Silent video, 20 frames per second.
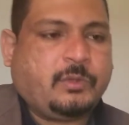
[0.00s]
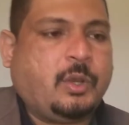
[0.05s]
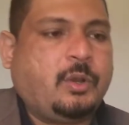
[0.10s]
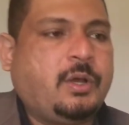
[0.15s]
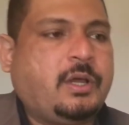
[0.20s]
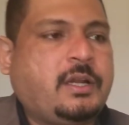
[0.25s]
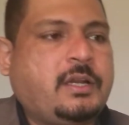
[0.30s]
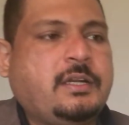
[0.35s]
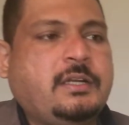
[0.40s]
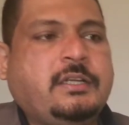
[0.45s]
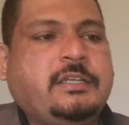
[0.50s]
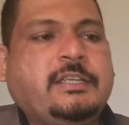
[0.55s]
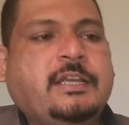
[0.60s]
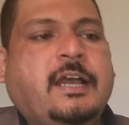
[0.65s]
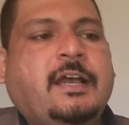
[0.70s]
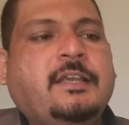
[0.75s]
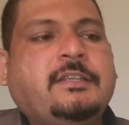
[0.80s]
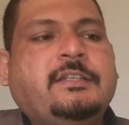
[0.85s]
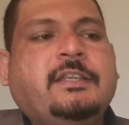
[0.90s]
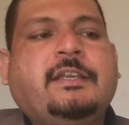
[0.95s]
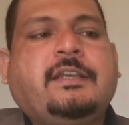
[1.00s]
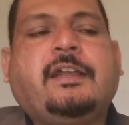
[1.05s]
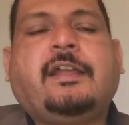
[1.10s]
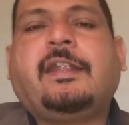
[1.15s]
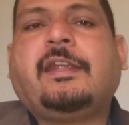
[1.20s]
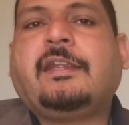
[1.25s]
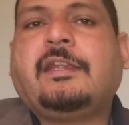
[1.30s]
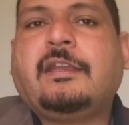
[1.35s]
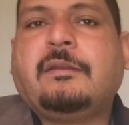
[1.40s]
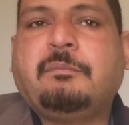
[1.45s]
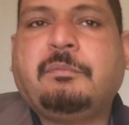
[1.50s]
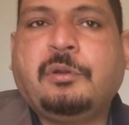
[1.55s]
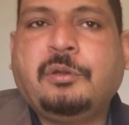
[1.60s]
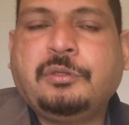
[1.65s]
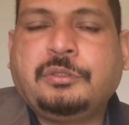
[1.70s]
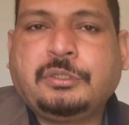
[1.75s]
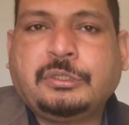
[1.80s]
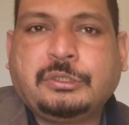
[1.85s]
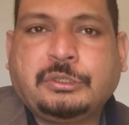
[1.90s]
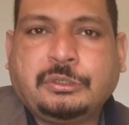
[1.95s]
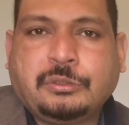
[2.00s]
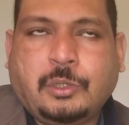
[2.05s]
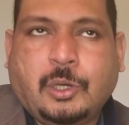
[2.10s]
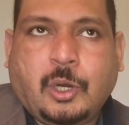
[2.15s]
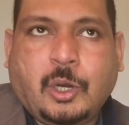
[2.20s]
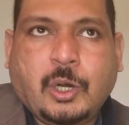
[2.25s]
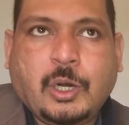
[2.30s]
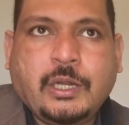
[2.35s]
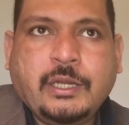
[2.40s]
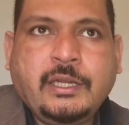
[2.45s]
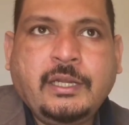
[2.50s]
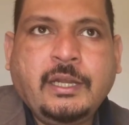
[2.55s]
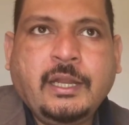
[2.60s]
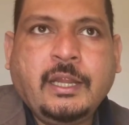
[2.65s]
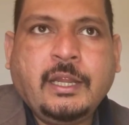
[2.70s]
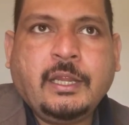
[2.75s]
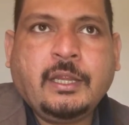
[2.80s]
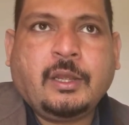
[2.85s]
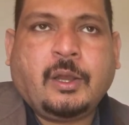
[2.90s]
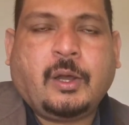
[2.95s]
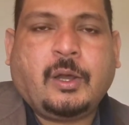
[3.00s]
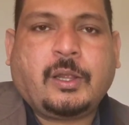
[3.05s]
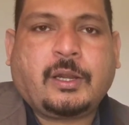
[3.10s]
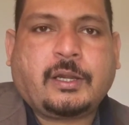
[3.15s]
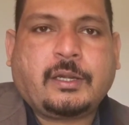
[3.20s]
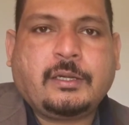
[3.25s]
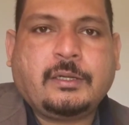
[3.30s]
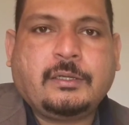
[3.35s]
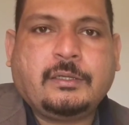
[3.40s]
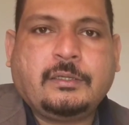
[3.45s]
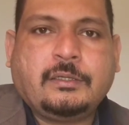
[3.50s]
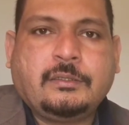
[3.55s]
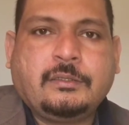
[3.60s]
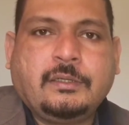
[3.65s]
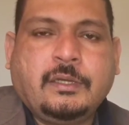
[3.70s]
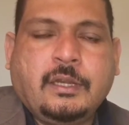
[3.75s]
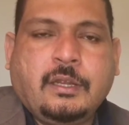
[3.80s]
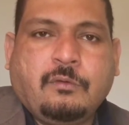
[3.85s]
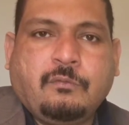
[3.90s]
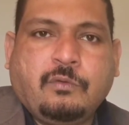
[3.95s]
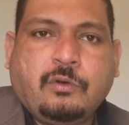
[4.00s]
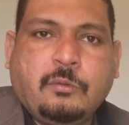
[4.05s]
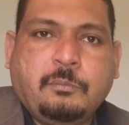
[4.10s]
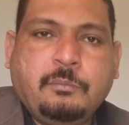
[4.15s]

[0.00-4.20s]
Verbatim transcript: और यहां से करेंगे ब्लूटूथ ऑन और वो